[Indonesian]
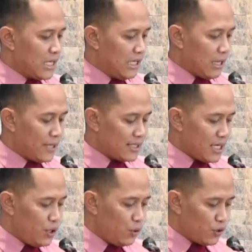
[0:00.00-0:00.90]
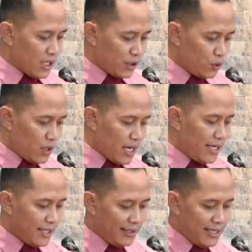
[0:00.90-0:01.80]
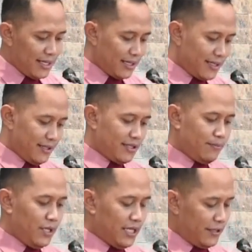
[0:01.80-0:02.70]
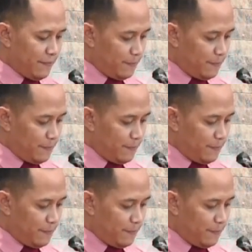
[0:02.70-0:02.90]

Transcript: Kita baca Yunus 1 ayat yang ke-9.